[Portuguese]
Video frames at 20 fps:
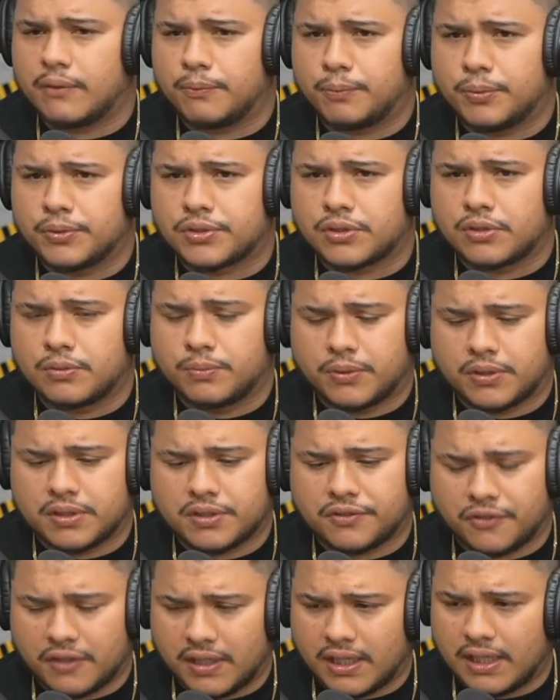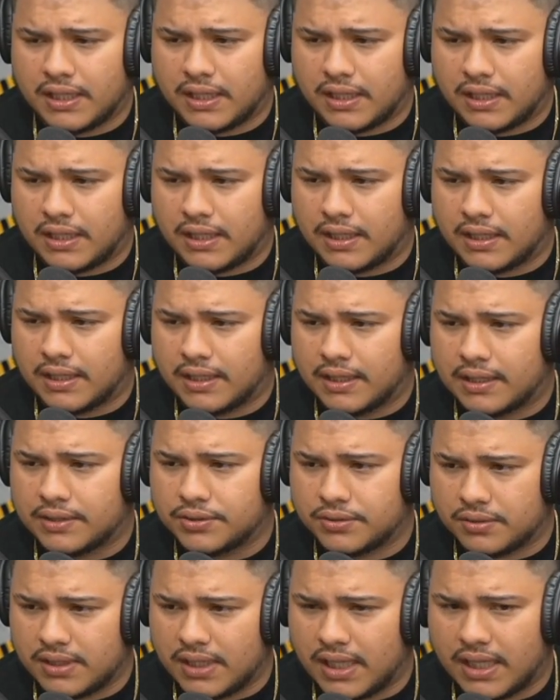eu, quem puxou o bonde foi
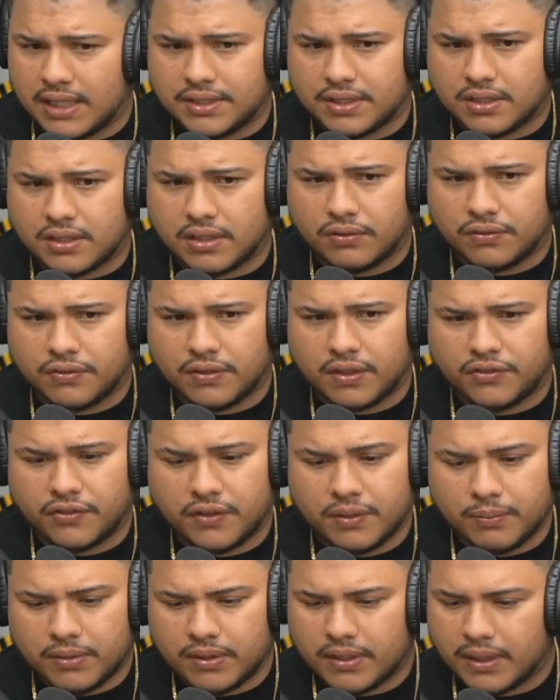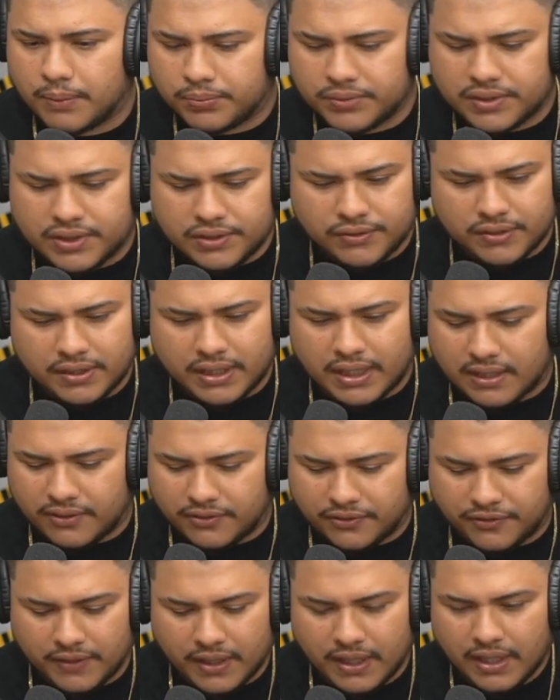a Juliette, que eu via, falei, mano, é possível que
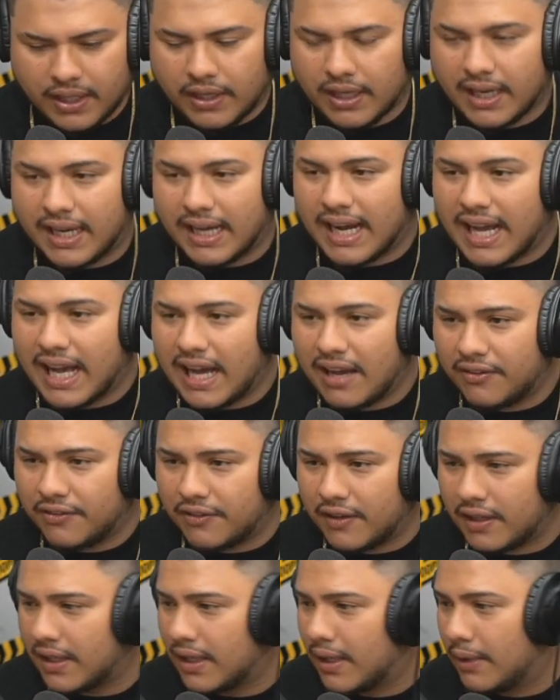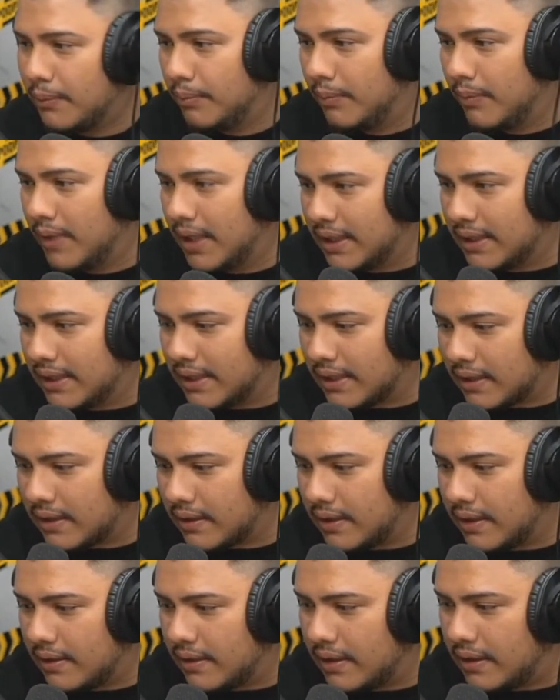ela ah, é. grava, manda
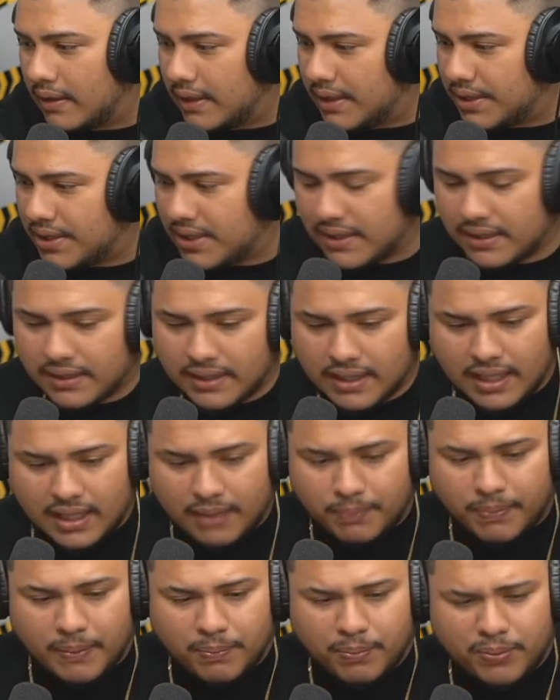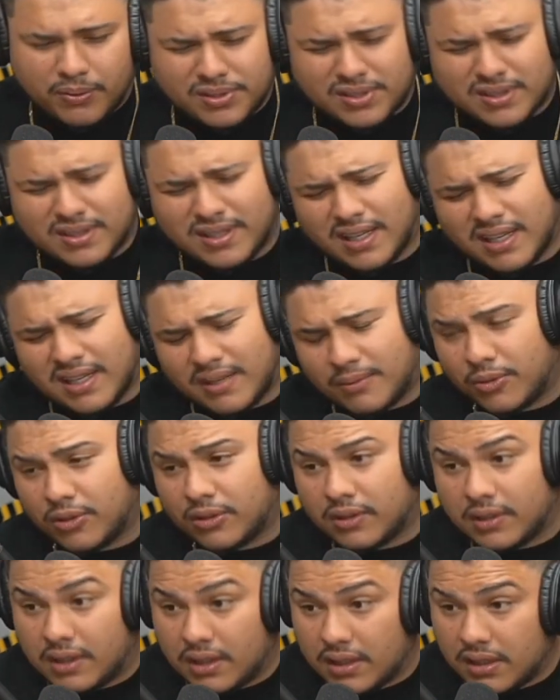eh, legendar e pra postar,
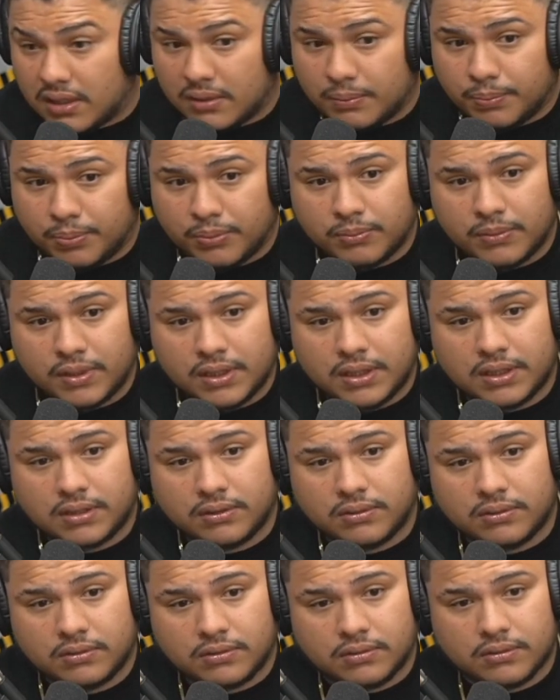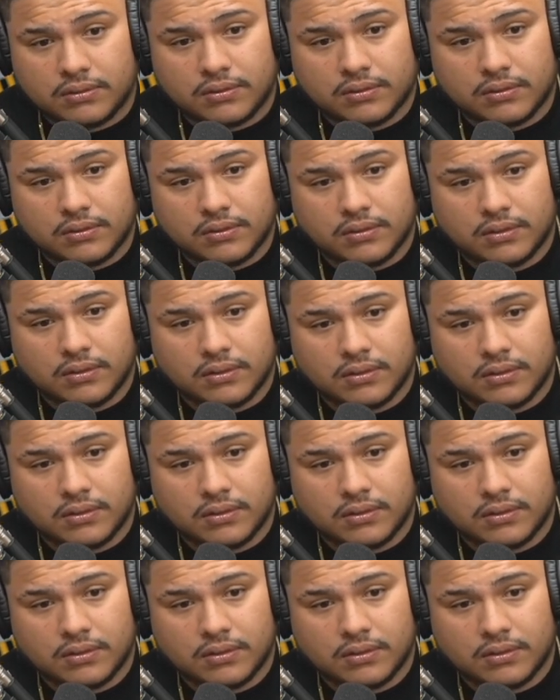mó trampo, não, mano. Não, é, é